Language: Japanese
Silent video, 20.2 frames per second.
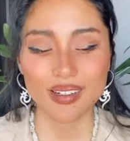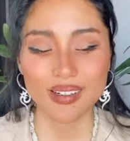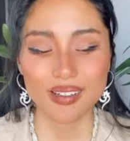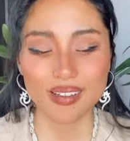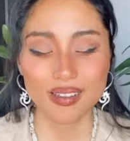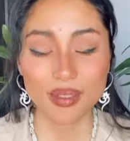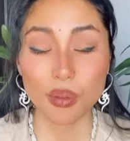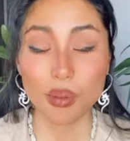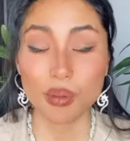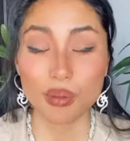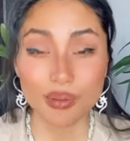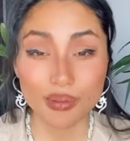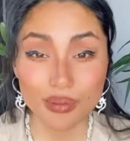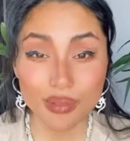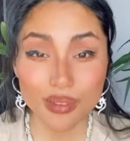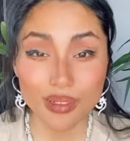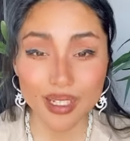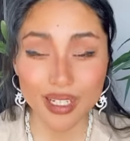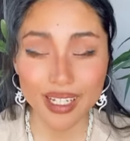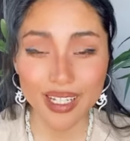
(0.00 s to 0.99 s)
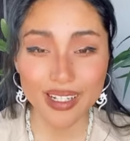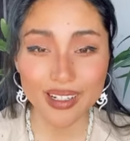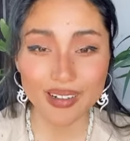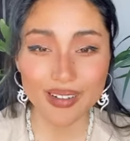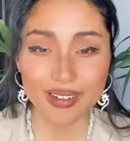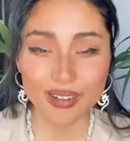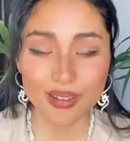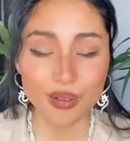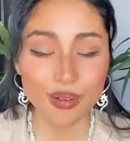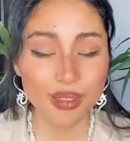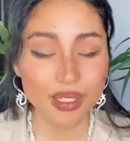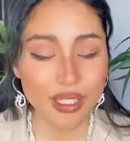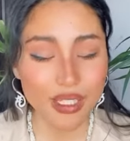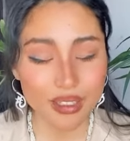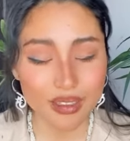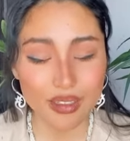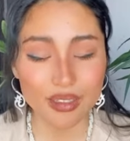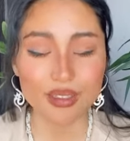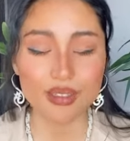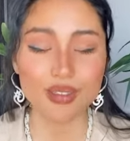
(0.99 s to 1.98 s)
で本当にこの
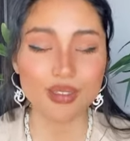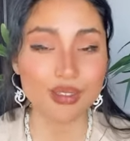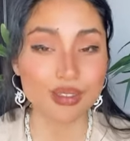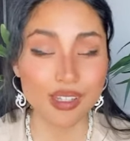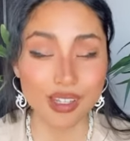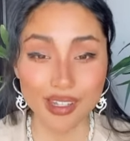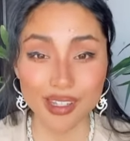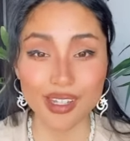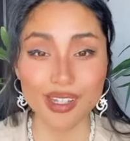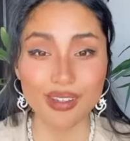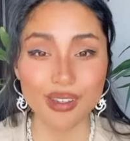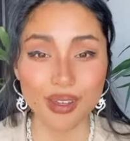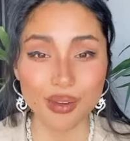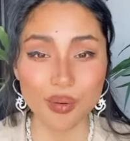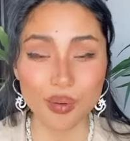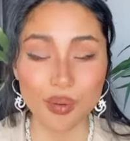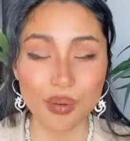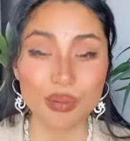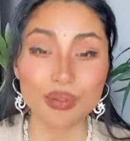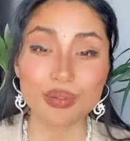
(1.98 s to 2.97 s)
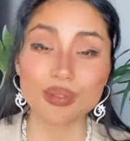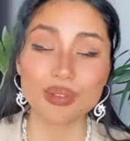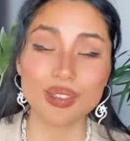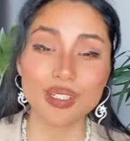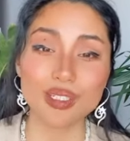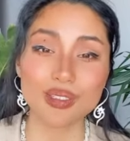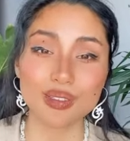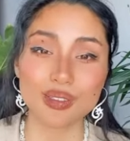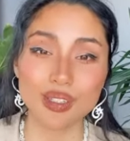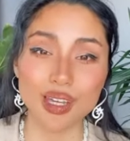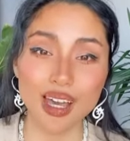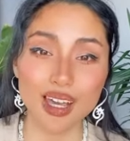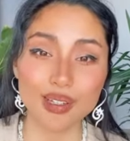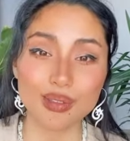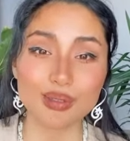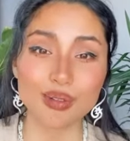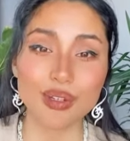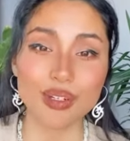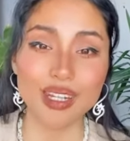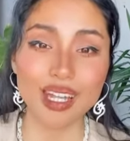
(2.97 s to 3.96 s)
息吸うだけで本当にその波
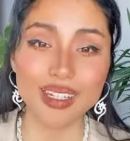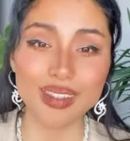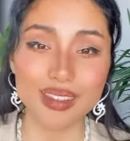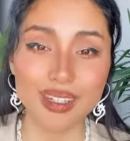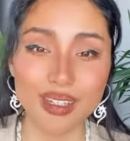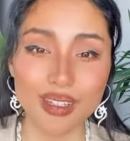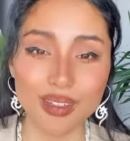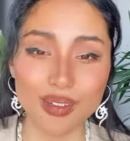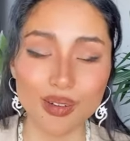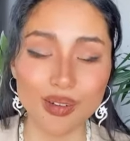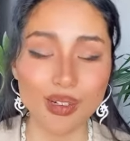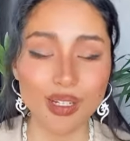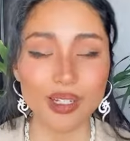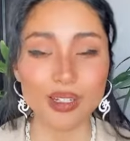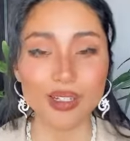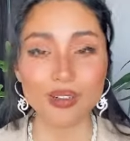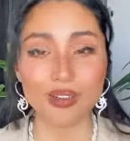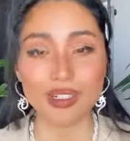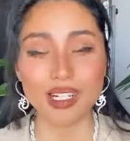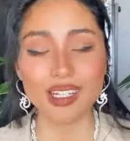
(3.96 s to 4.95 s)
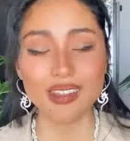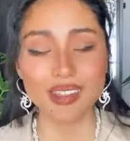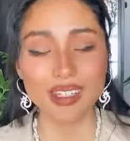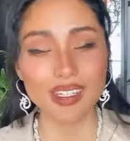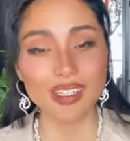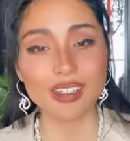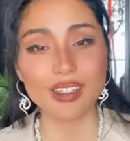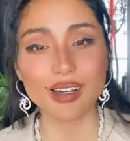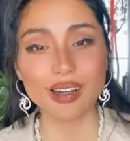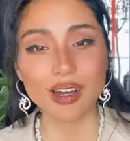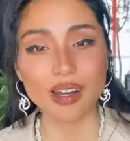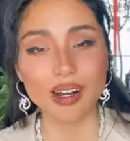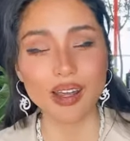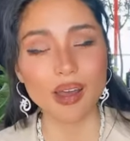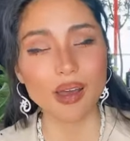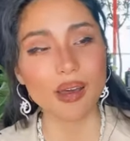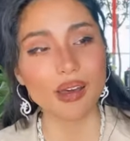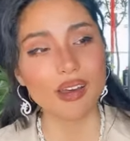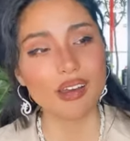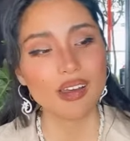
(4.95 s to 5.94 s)
動になってこれるようになってきたか
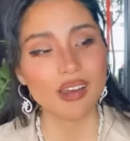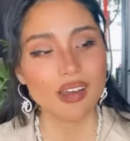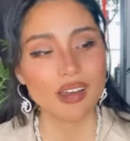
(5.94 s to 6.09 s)
ら